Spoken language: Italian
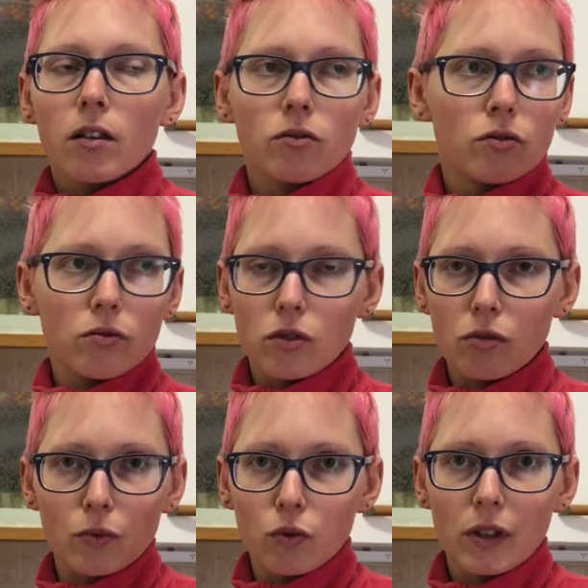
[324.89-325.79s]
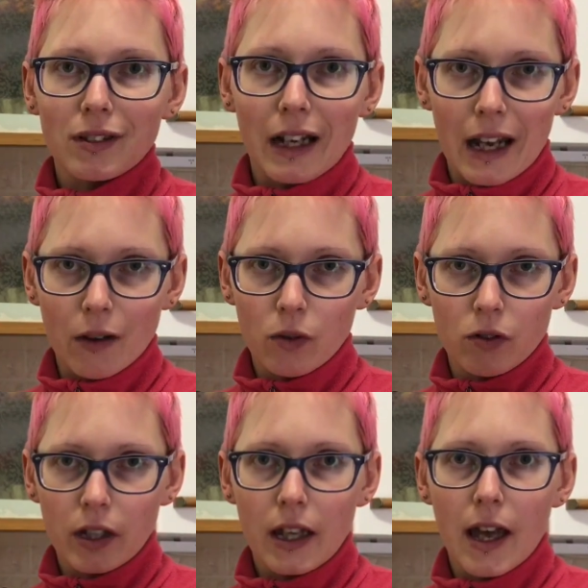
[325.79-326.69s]
due insomma due, tre,
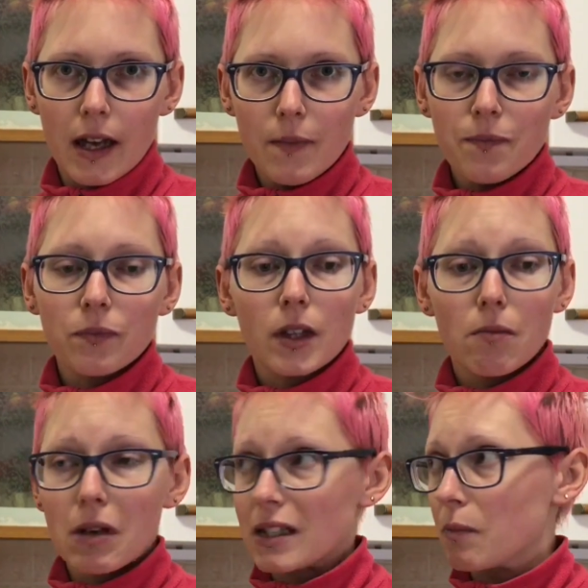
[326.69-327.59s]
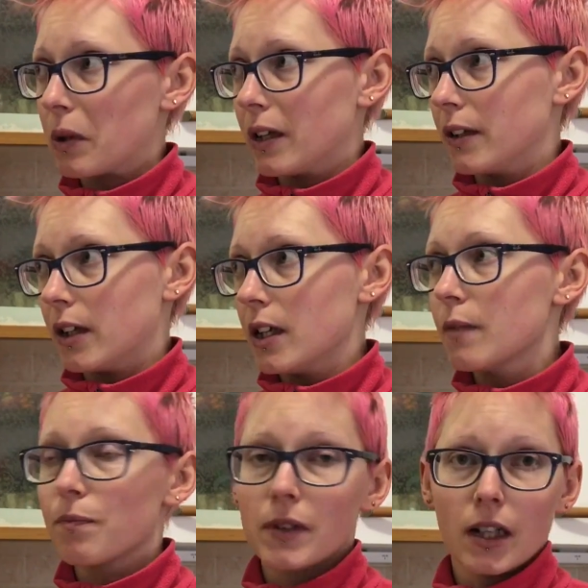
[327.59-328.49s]
quello che è, basta
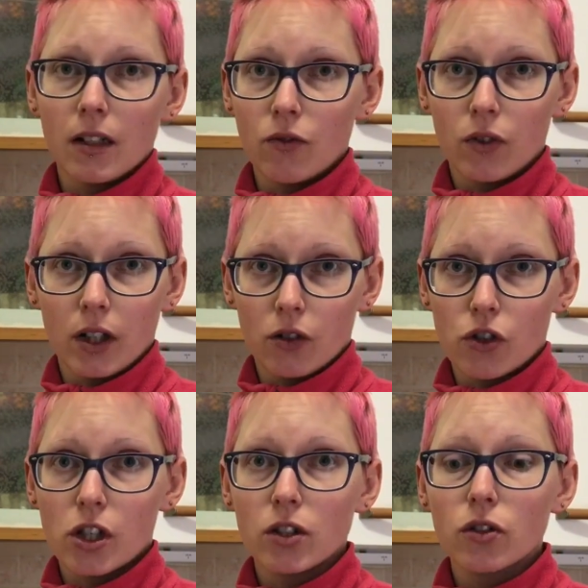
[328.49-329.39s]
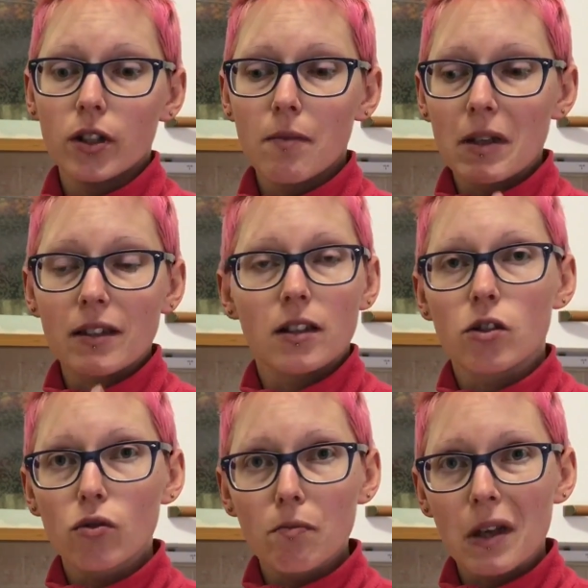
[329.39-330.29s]
prenderli, tirarli fuori dal congelatore, metterli
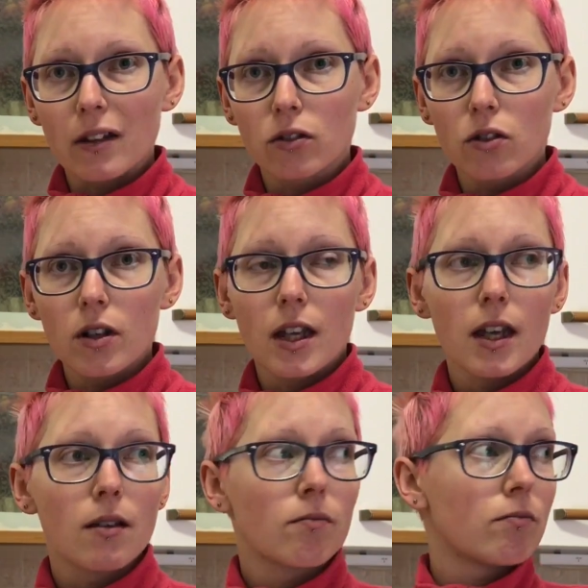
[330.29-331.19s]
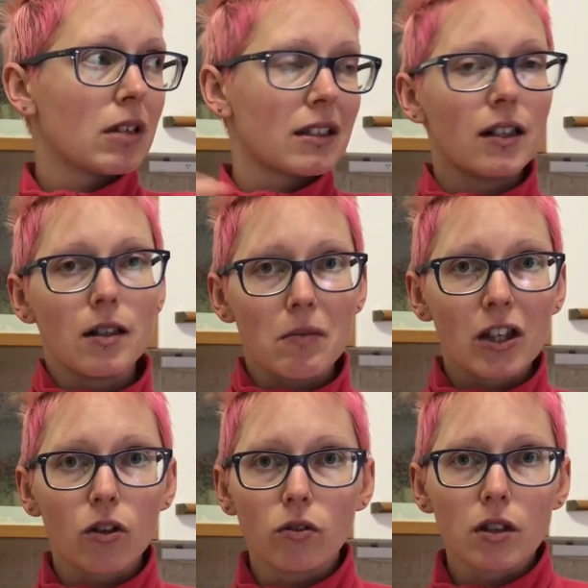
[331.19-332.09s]
su un piatto e metterli in
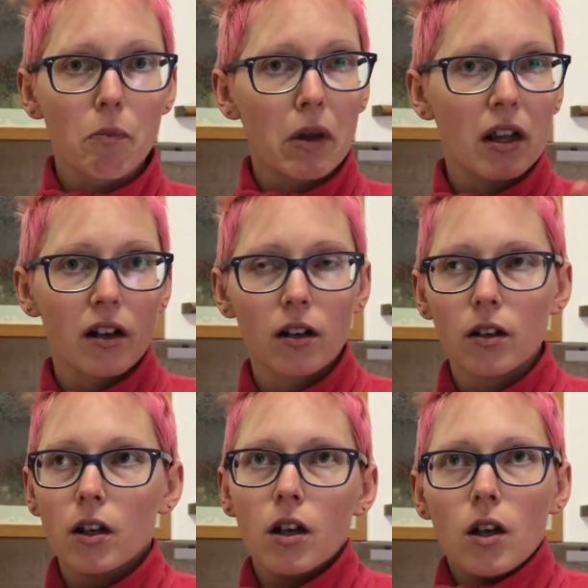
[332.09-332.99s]
microonde per